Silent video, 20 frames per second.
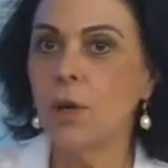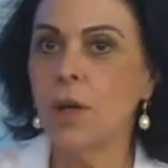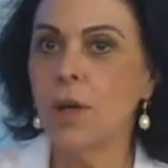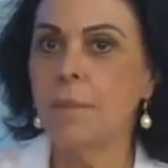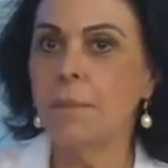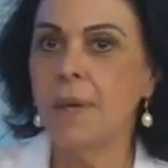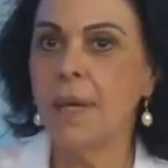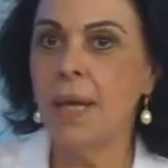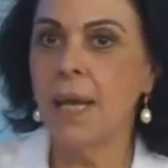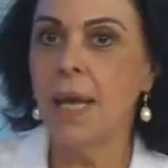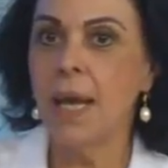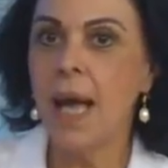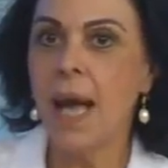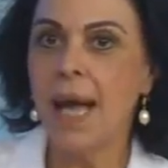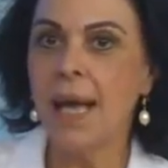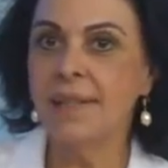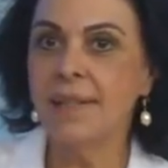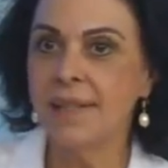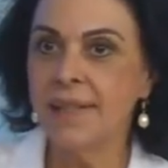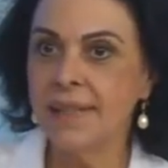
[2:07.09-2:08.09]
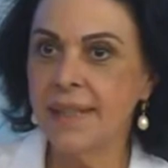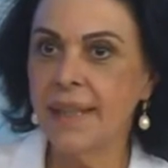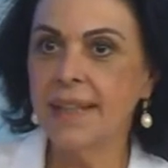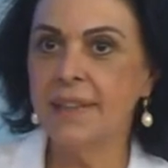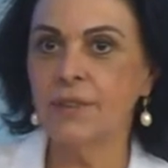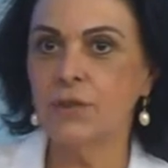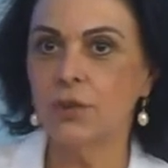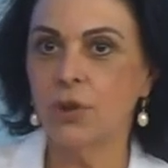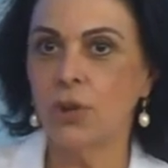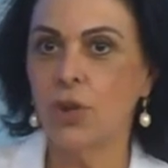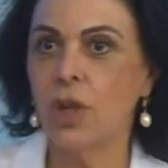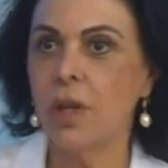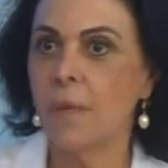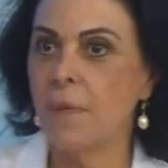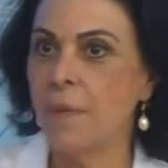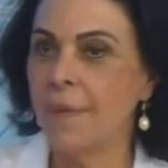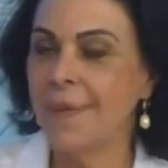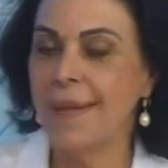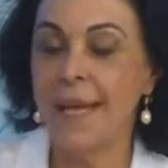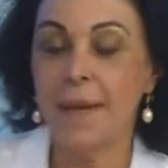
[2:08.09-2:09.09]
que mis ancestros
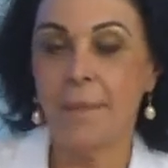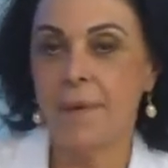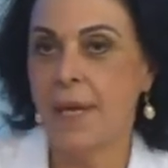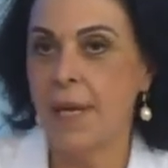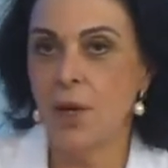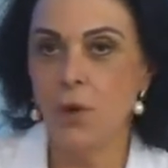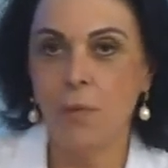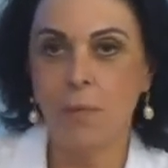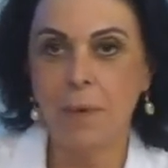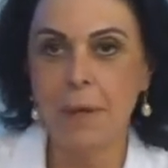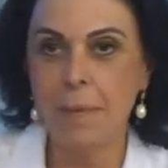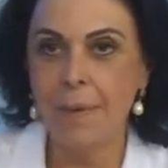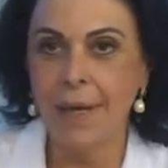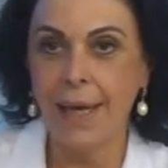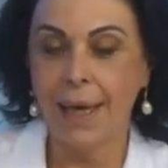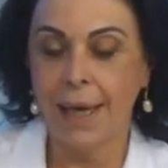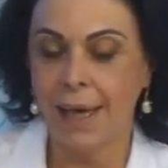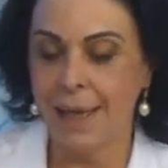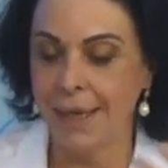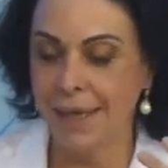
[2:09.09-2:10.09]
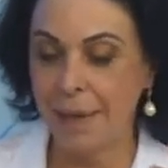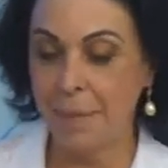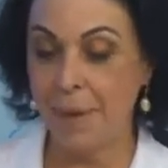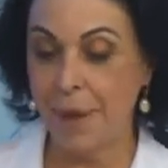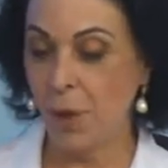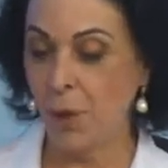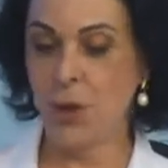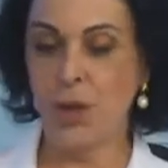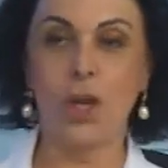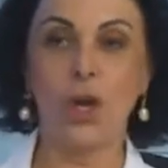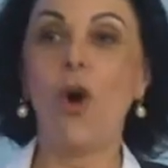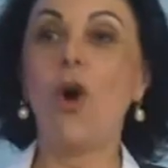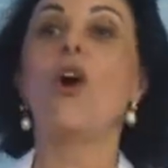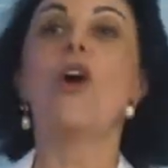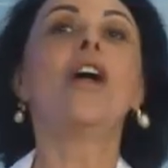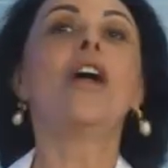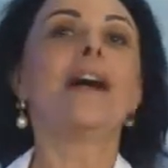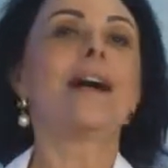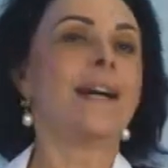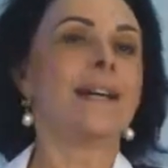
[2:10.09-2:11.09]
debieron vivir en Cádiz, y además lo digo
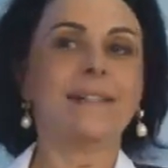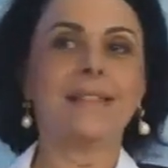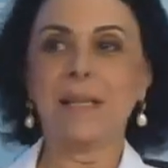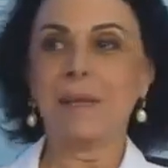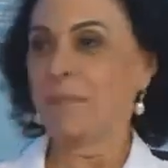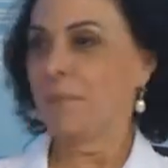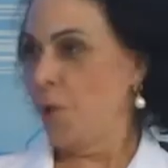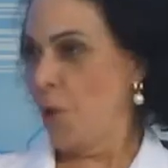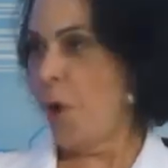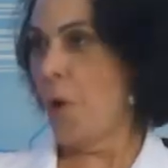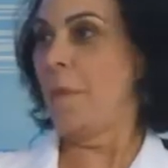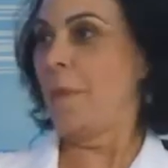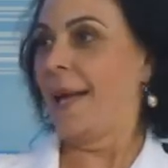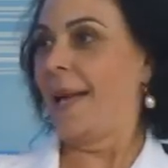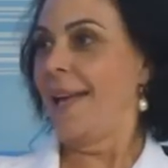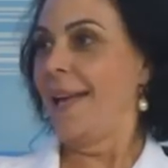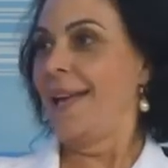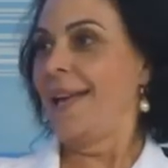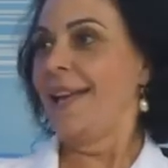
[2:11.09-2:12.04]
casi en broma.